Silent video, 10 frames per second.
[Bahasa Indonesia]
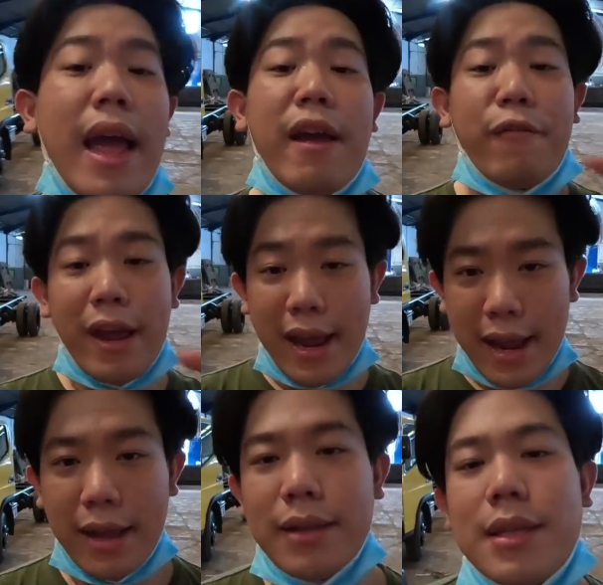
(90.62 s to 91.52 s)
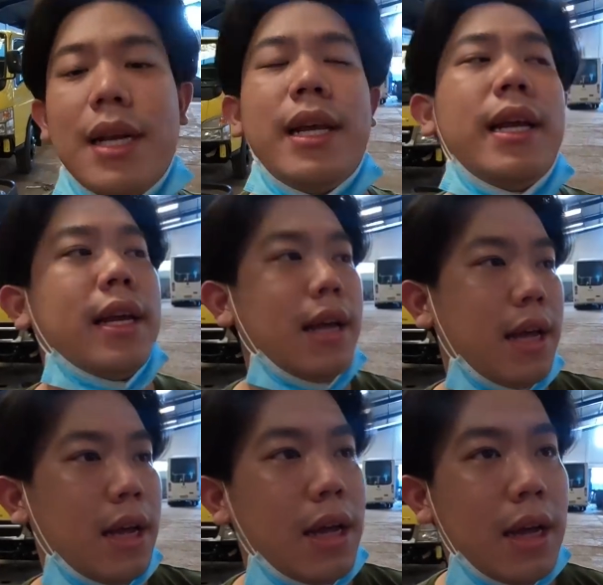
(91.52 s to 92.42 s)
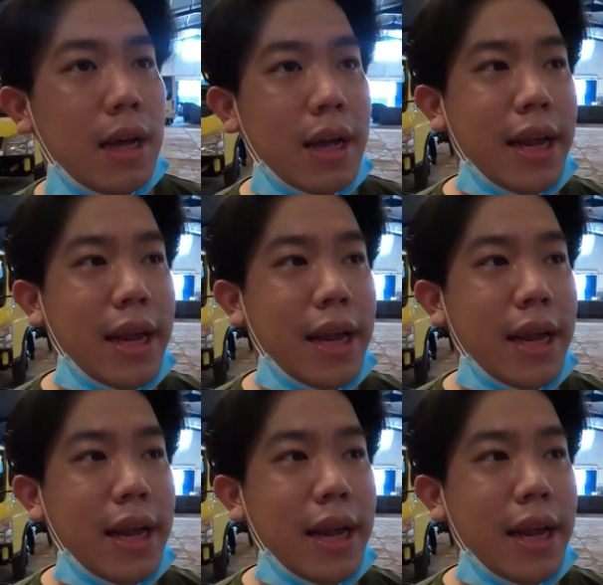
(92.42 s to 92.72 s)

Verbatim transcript: FE jadi uh,